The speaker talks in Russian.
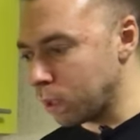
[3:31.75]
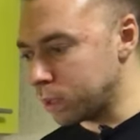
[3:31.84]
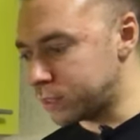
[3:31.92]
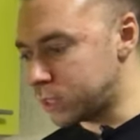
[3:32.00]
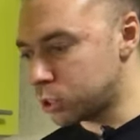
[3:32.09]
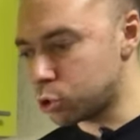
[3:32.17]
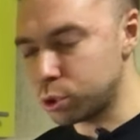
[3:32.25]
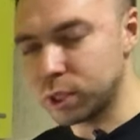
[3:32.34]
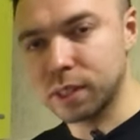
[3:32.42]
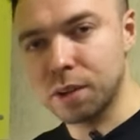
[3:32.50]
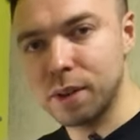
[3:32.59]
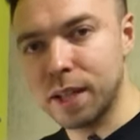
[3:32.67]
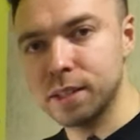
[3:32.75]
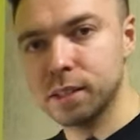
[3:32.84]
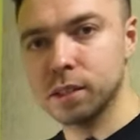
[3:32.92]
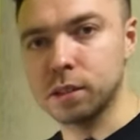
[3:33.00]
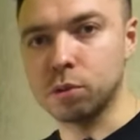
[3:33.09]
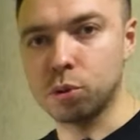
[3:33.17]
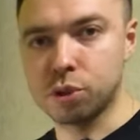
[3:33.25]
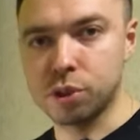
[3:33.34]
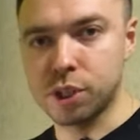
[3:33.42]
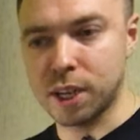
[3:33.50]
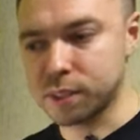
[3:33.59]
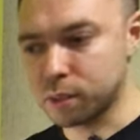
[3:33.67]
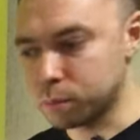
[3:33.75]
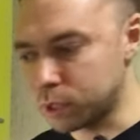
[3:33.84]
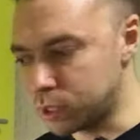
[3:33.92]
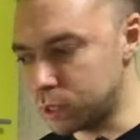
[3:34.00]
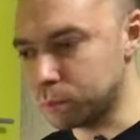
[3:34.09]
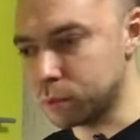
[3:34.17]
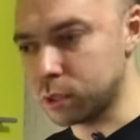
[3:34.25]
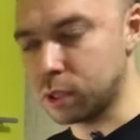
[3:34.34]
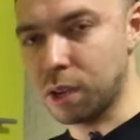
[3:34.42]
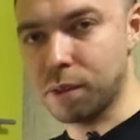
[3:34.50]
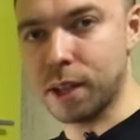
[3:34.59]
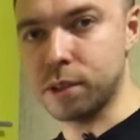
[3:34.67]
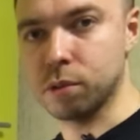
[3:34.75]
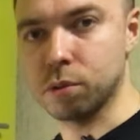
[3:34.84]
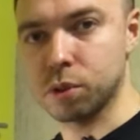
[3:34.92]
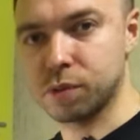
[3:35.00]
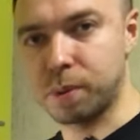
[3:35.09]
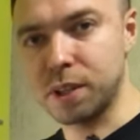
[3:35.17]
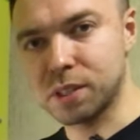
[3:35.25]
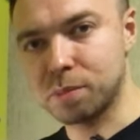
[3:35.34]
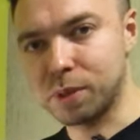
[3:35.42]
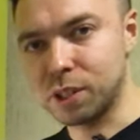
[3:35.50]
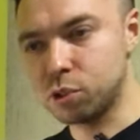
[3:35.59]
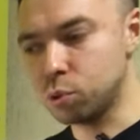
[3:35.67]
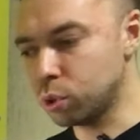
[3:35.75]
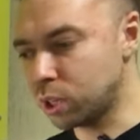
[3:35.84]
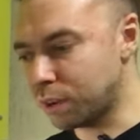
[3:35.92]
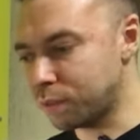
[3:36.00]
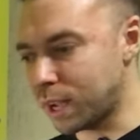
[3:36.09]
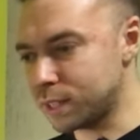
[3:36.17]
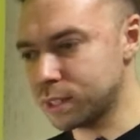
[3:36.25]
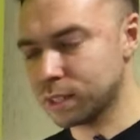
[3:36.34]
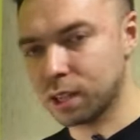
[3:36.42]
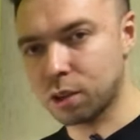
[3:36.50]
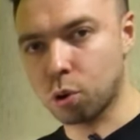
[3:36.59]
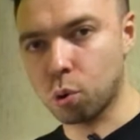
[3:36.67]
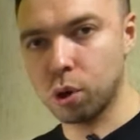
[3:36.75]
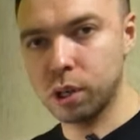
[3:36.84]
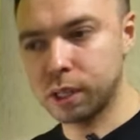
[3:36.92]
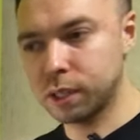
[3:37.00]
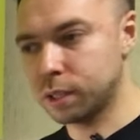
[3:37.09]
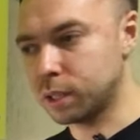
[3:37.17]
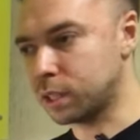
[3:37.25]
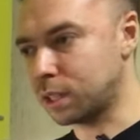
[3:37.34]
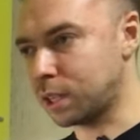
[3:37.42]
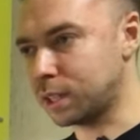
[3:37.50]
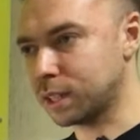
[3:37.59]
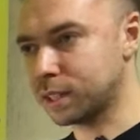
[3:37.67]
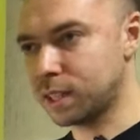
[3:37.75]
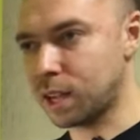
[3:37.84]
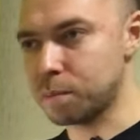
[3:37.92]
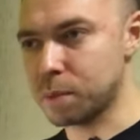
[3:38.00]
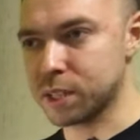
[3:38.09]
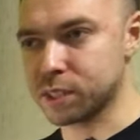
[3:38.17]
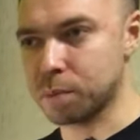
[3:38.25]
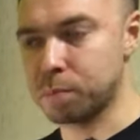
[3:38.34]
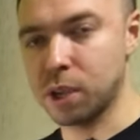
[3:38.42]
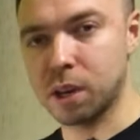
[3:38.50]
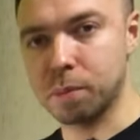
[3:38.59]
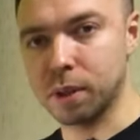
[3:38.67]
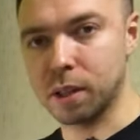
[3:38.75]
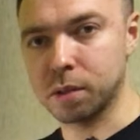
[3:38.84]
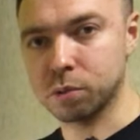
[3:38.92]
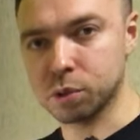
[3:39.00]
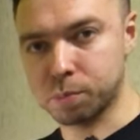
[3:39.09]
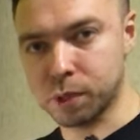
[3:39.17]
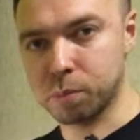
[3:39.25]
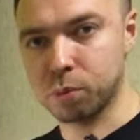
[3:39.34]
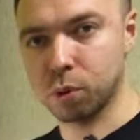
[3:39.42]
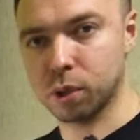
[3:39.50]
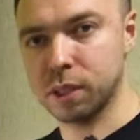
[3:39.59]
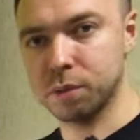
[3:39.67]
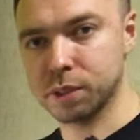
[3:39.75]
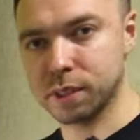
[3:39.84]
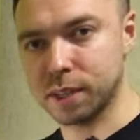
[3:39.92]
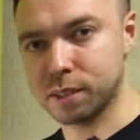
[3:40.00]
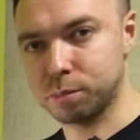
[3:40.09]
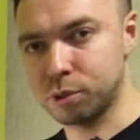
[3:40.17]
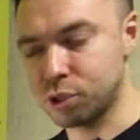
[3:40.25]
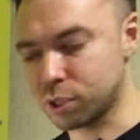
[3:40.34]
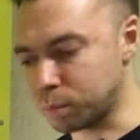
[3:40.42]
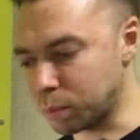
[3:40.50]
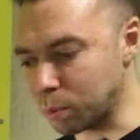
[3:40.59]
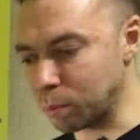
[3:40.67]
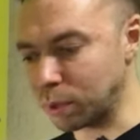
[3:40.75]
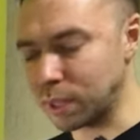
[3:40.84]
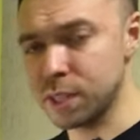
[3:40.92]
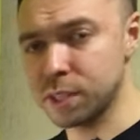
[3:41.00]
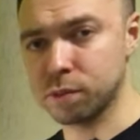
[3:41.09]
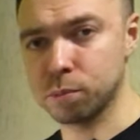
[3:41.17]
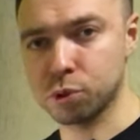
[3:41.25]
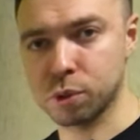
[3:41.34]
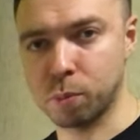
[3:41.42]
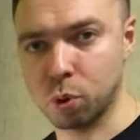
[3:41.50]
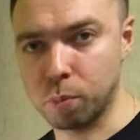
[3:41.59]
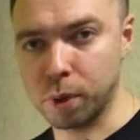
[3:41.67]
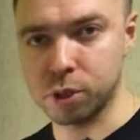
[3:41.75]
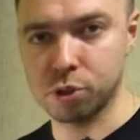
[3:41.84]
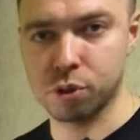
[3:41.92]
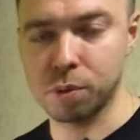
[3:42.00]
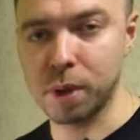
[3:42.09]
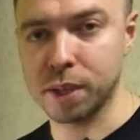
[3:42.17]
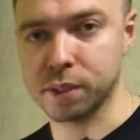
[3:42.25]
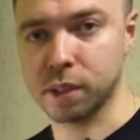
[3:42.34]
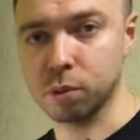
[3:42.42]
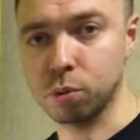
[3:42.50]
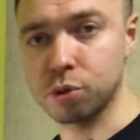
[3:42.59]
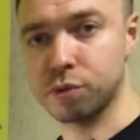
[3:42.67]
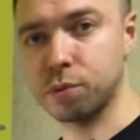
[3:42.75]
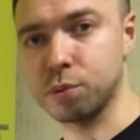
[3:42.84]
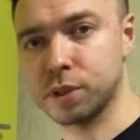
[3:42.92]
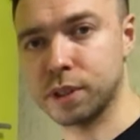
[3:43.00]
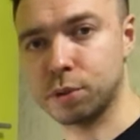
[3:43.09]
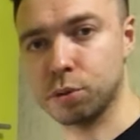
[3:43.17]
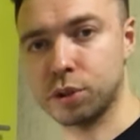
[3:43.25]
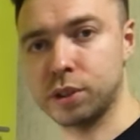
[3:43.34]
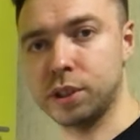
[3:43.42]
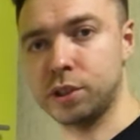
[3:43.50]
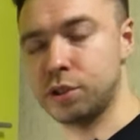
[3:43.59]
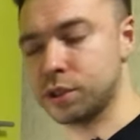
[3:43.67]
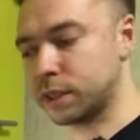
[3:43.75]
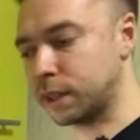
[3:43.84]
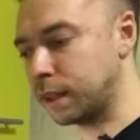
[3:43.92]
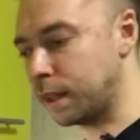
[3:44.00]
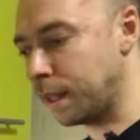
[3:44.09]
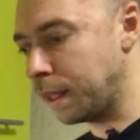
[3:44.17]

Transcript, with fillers: Здесь еще нет говядины, очень часто мы едим и говядину. То есть, в принципе, индюк, говядина, кролик, э, иногда мясо перепела, то есть перепел, когда вы знаете, птичка. Помимо яиц вы можете покупать еще и мясо, оно очень вкусное и тоже диетическое